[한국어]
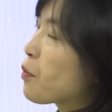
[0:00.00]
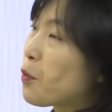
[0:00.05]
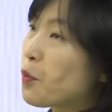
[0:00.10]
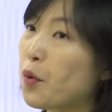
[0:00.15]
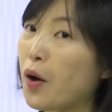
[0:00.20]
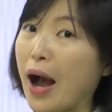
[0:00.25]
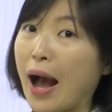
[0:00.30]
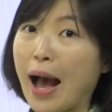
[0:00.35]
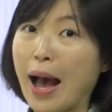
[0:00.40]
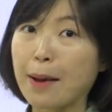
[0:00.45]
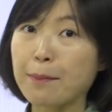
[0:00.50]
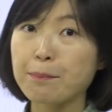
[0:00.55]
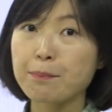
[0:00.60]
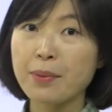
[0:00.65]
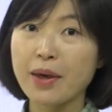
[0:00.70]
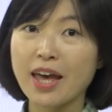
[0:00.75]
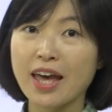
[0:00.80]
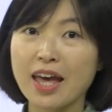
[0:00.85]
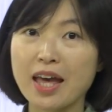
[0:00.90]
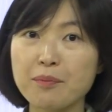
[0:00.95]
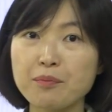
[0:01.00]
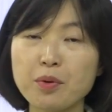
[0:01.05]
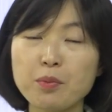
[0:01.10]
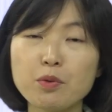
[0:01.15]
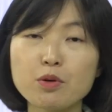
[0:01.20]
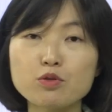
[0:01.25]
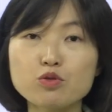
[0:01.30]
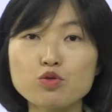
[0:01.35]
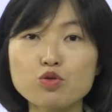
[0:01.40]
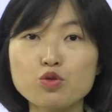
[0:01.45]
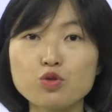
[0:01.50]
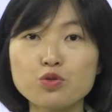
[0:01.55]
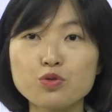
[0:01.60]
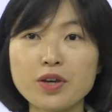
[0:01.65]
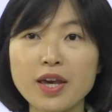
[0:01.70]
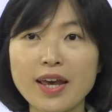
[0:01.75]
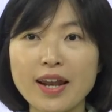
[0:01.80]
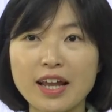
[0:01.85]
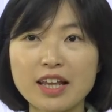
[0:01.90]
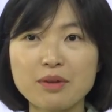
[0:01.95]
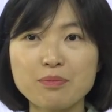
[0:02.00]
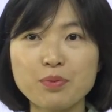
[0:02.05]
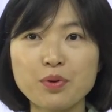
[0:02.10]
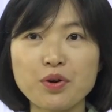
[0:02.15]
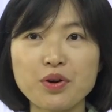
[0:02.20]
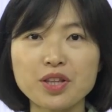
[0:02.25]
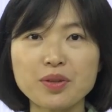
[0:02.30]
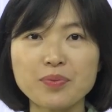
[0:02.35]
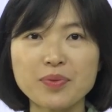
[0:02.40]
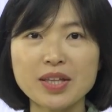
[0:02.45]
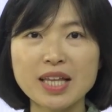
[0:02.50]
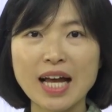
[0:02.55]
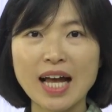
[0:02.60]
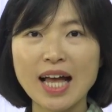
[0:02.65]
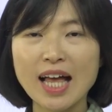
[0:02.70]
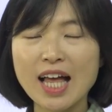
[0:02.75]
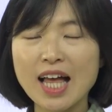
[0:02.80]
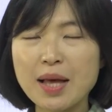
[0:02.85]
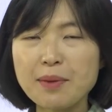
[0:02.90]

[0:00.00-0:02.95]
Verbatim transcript: 뭐뭐 앞에, 뭐뭐 뒤에라는 표현입니다.